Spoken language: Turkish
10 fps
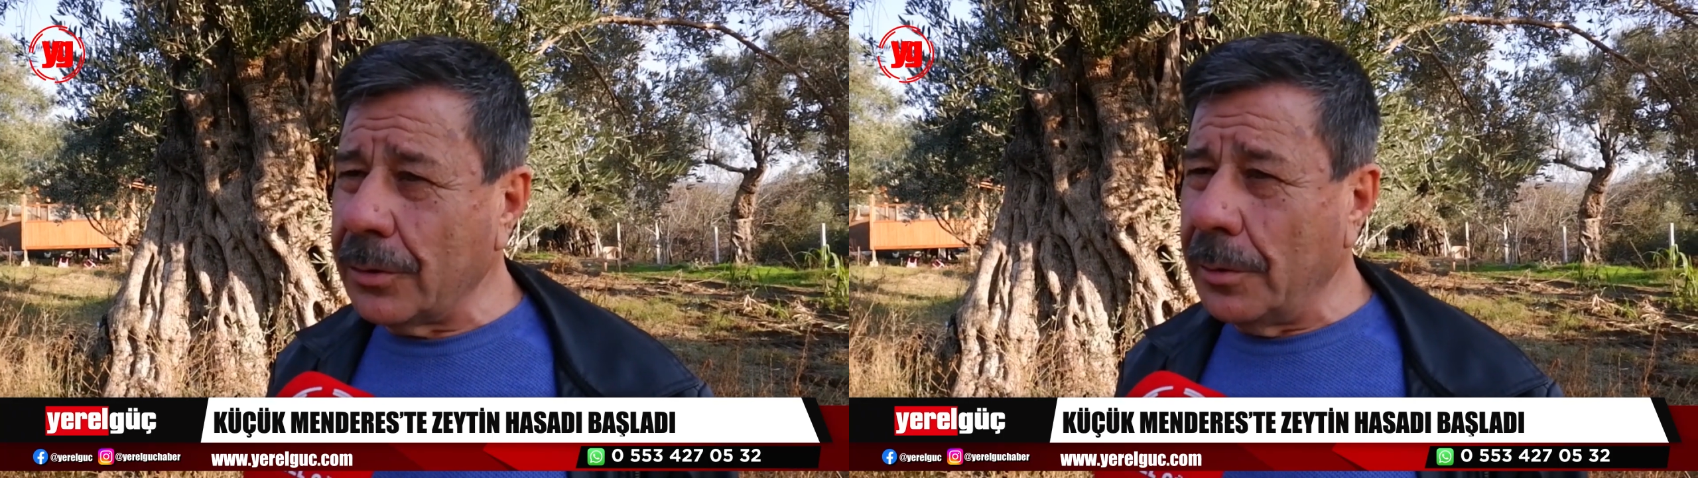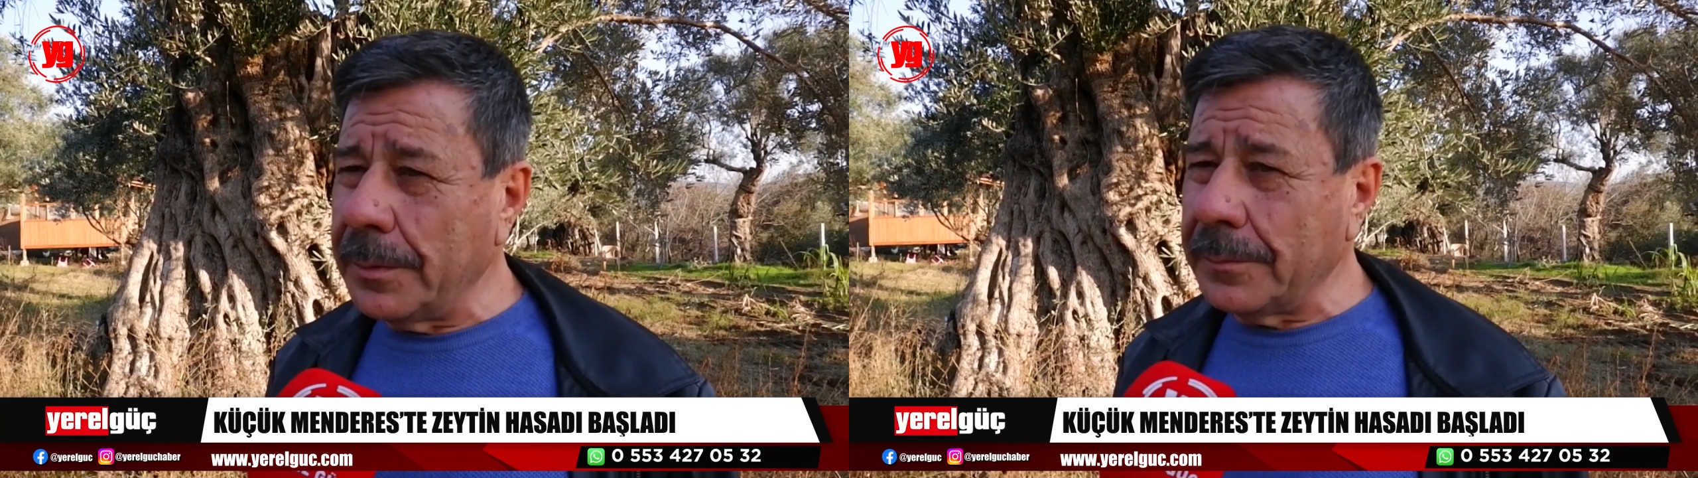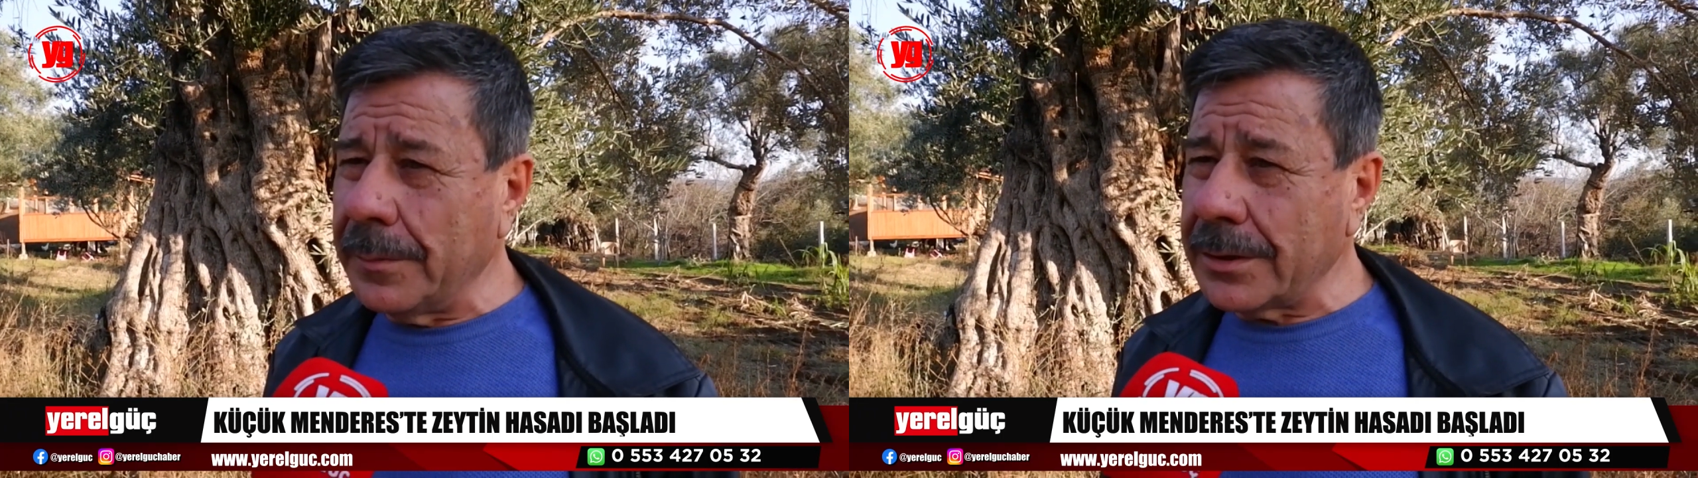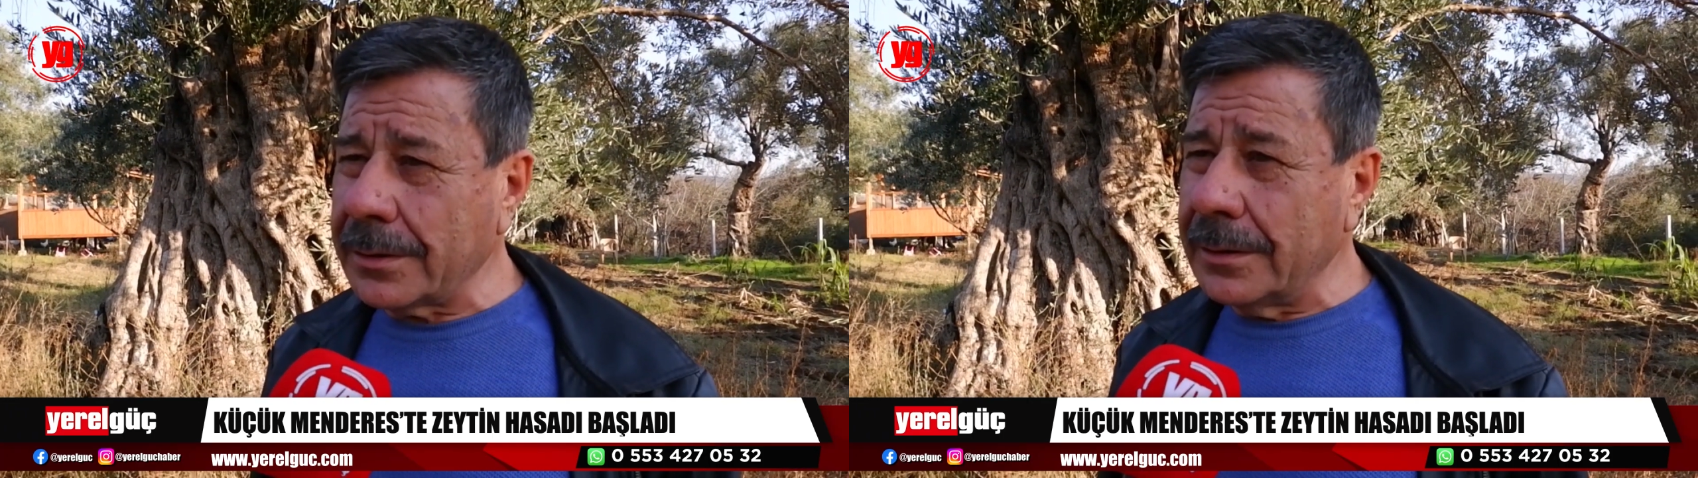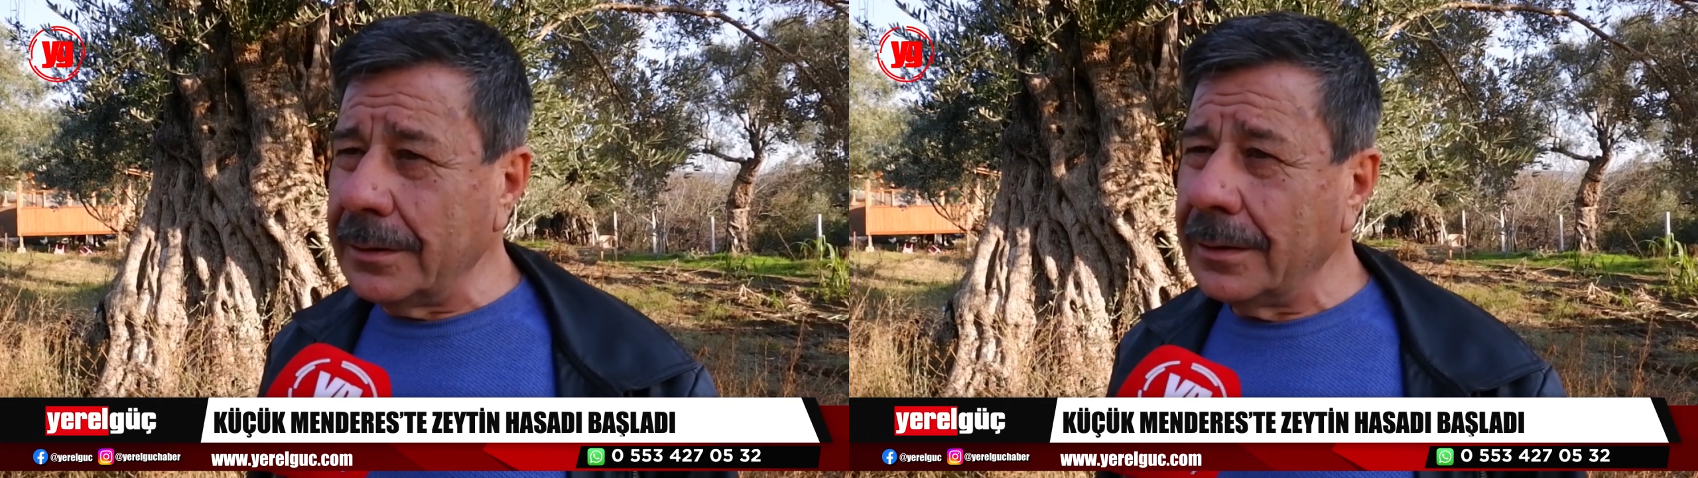Kooperatif
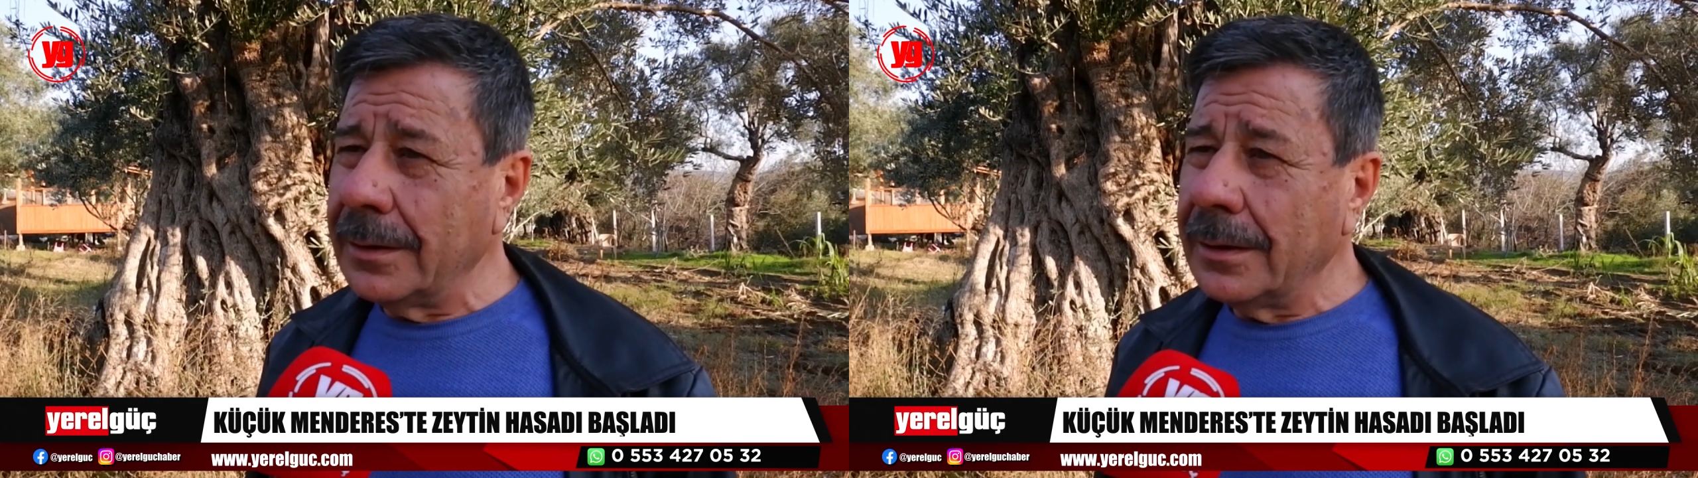Başkanı.